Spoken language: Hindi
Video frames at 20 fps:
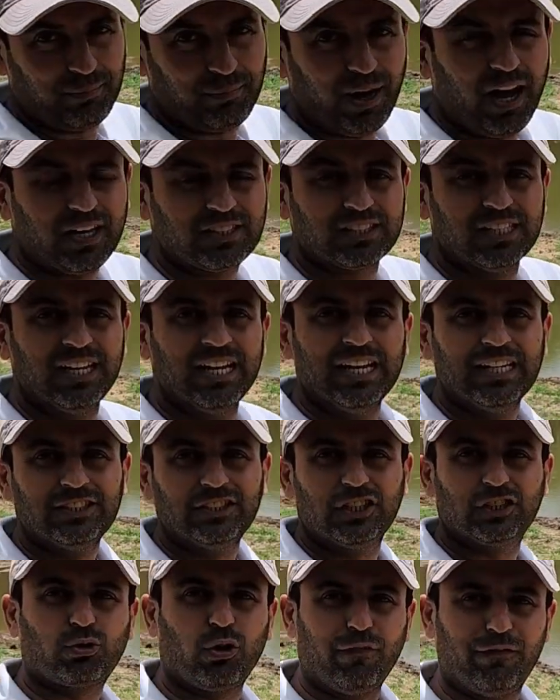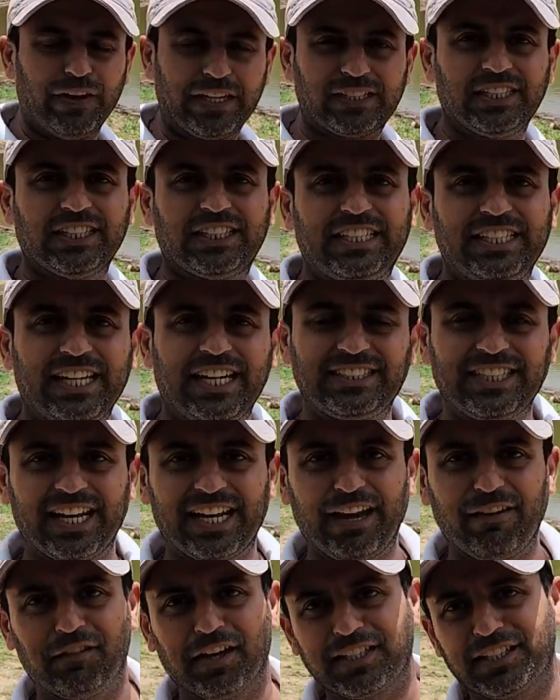के पास जिसको विकसित किया जा रहा है